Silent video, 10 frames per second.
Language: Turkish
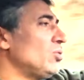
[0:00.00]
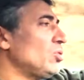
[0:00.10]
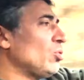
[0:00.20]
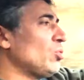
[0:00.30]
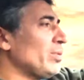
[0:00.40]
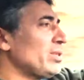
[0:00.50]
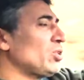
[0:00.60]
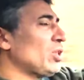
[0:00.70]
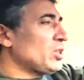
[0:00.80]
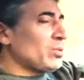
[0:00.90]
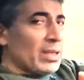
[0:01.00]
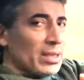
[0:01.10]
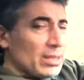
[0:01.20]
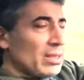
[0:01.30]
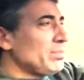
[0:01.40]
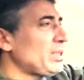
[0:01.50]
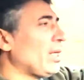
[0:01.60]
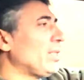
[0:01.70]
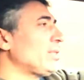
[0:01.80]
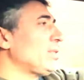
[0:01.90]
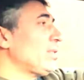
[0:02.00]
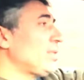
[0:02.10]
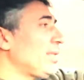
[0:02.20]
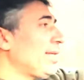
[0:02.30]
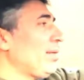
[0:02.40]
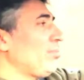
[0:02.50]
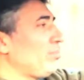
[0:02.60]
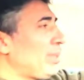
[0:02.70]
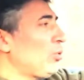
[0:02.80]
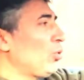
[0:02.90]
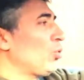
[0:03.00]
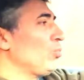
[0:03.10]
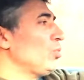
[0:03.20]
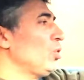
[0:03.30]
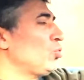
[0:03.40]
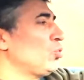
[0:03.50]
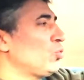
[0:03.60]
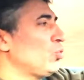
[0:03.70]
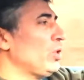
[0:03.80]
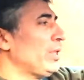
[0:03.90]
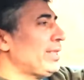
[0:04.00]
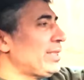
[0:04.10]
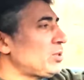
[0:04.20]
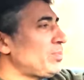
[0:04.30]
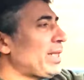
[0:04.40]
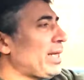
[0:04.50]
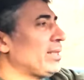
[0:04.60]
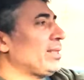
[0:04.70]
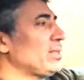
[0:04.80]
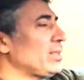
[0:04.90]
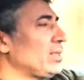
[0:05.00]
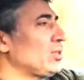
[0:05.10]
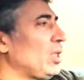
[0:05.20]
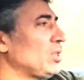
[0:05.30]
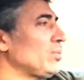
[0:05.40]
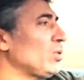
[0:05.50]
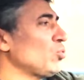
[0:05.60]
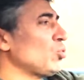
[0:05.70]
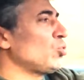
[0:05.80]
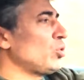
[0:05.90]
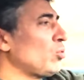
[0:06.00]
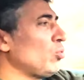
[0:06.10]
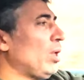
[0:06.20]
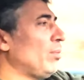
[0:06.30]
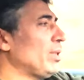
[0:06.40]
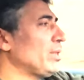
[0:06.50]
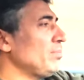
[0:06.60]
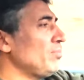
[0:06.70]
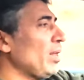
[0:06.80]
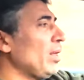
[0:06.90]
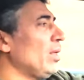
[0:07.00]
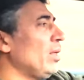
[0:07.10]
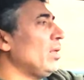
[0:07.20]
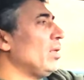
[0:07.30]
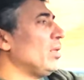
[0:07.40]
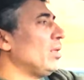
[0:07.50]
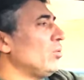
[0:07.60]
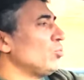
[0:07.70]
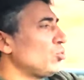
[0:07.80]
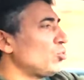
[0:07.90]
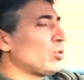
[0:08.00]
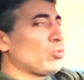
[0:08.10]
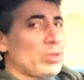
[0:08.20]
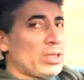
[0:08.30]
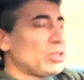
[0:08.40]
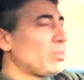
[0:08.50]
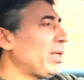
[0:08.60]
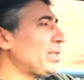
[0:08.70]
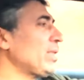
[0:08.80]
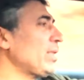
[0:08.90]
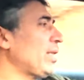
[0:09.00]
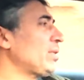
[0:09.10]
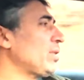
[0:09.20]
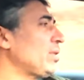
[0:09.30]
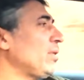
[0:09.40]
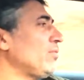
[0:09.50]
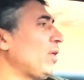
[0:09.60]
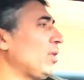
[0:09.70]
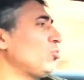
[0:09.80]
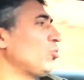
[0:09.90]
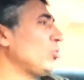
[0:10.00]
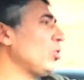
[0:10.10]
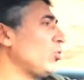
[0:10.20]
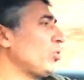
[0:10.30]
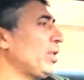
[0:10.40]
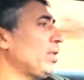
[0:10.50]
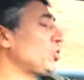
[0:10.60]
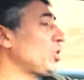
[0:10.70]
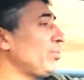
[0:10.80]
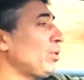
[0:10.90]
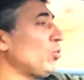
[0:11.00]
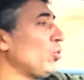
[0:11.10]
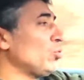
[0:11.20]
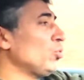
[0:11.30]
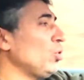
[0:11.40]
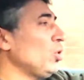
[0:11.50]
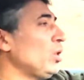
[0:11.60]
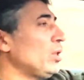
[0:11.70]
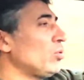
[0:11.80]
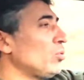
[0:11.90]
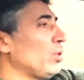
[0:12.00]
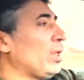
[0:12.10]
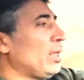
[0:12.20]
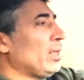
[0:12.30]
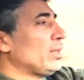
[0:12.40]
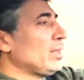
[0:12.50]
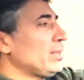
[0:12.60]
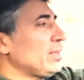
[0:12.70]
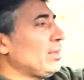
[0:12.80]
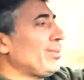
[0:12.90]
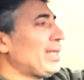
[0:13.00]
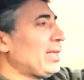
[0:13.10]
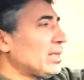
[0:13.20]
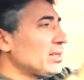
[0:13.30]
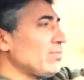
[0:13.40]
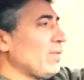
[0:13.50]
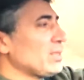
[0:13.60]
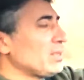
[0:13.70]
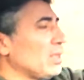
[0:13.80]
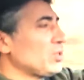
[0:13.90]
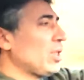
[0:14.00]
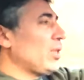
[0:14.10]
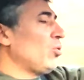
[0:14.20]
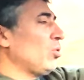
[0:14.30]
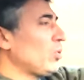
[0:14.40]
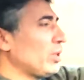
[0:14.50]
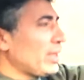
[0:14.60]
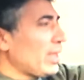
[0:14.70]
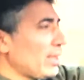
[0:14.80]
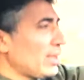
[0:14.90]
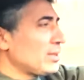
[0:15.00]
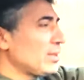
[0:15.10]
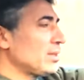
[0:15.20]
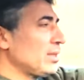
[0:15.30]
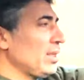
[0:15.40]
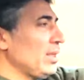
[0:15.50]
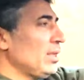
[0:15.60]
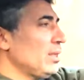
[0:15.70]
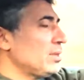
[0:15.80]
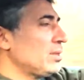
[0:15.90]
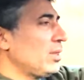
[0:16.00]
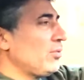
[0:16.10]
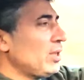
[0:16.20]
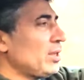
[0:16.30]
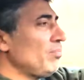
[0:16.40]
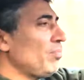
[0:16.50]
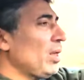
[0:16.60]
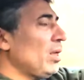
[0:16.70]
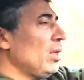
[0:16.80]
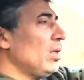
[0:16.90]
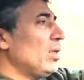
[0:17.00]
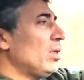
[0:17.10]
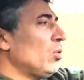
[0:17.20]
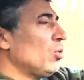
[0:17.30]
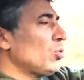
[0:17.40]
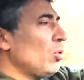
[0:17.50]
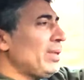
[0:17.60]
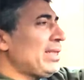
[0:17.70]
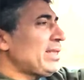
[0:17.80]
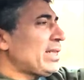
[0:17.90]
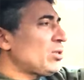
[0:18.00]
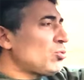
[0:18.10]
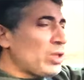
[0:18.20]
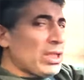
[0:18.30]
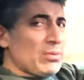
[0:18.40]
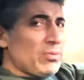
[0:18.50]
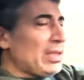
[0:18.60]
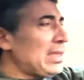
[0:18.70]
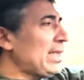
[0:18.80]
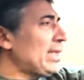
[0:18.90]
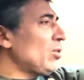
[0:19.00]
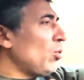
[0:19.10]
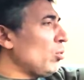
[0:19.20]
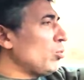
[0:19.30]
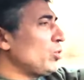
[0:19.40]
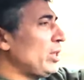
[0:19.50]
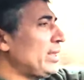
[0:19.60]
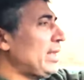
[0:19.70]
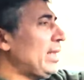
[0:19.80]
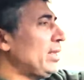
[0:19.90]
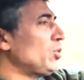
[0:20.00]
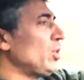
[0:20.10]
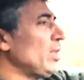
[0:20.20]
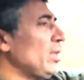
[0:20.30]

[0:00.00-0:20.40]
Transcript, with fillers: otomatik şanzımanlardan bir tanesi diye biliyorum. Çünkü hiçbir EAT8 şanzımanı uzun süre kullanmadım e, uzun süre kullanınca bazen gerçekten farklı sorunlar ortaya çıkabiliyor. Onu kullananlardan dinlemek lazım. Varsa aşağıda yorum olarak eklerseniz de sevinirim. E, otomobilin yakıt tüketim verileri oldukça etkileyici.